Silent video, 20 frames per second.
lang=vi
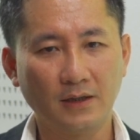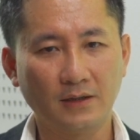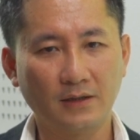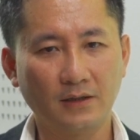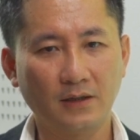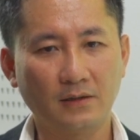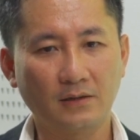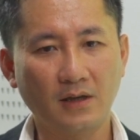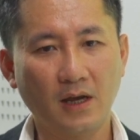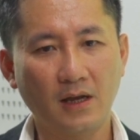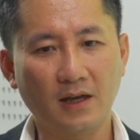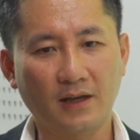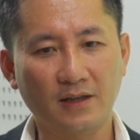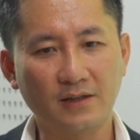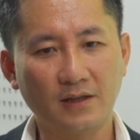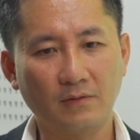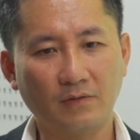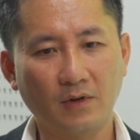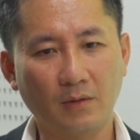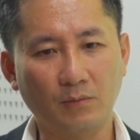nhưng đây là cái
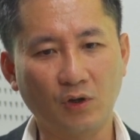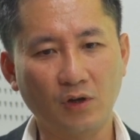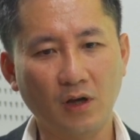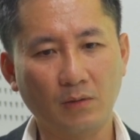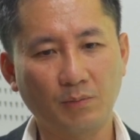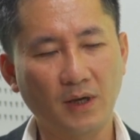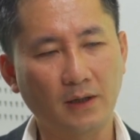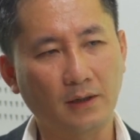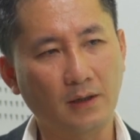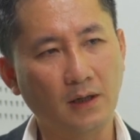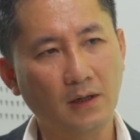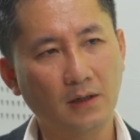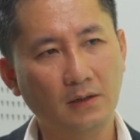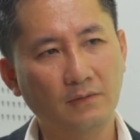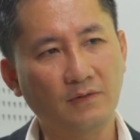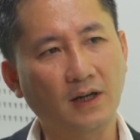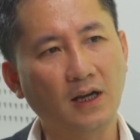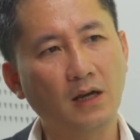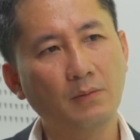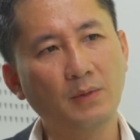sản phẩm nó đặc biệt
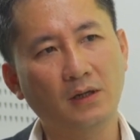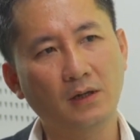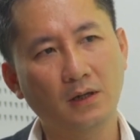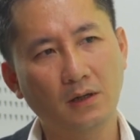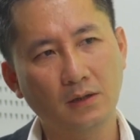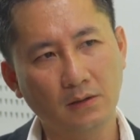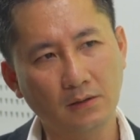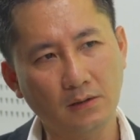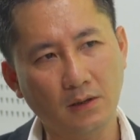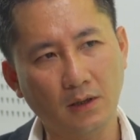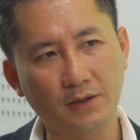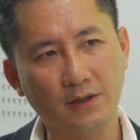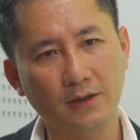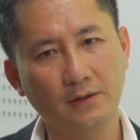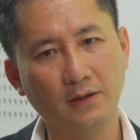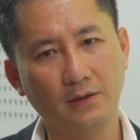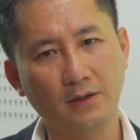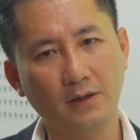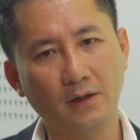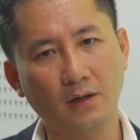hơn và khác biệt hơn ở trên
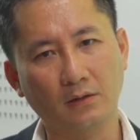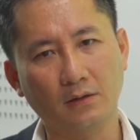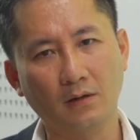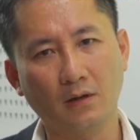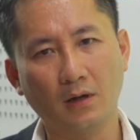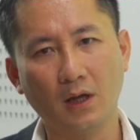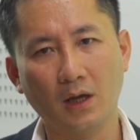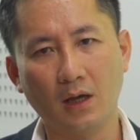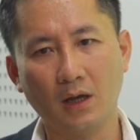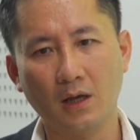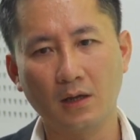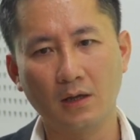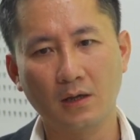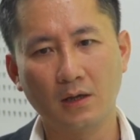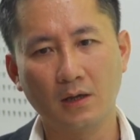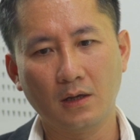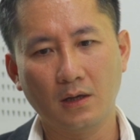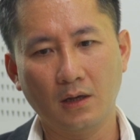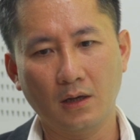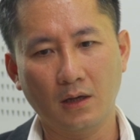thị trường đó là
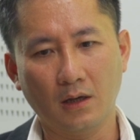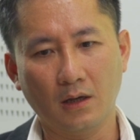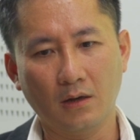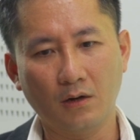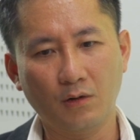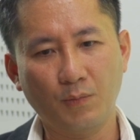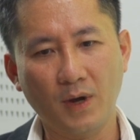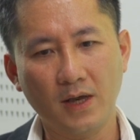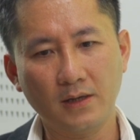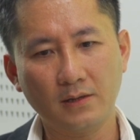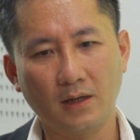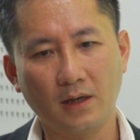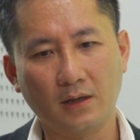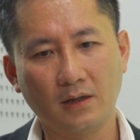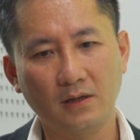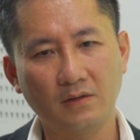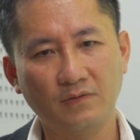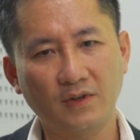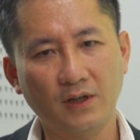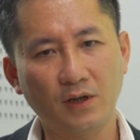uh, ờ, OPS là
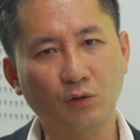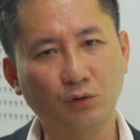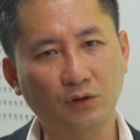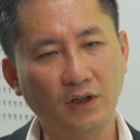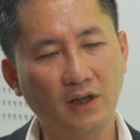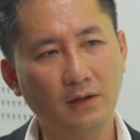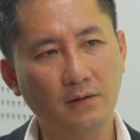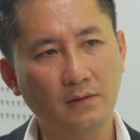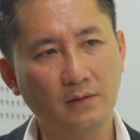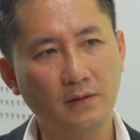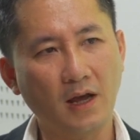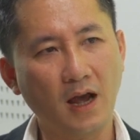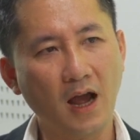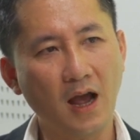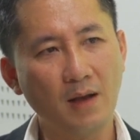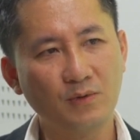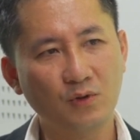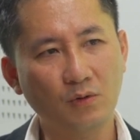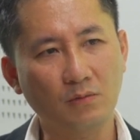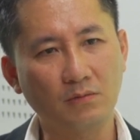cái đơn vị đầu tiên
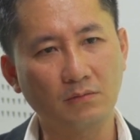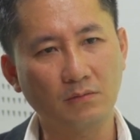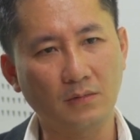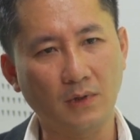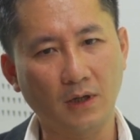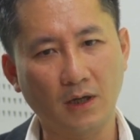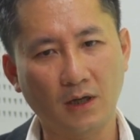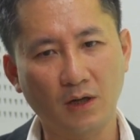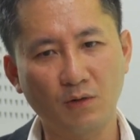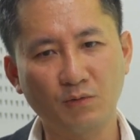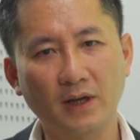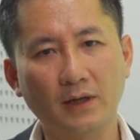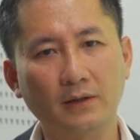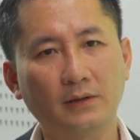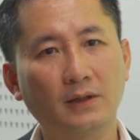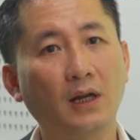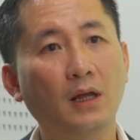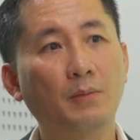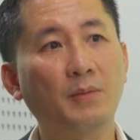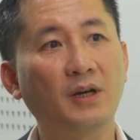áp dụng uh, công nghệ
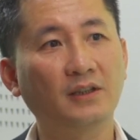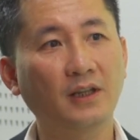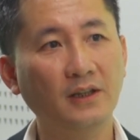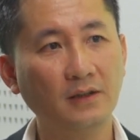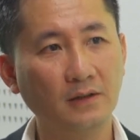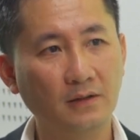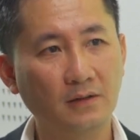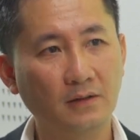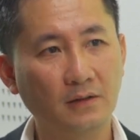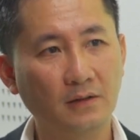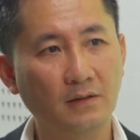telematic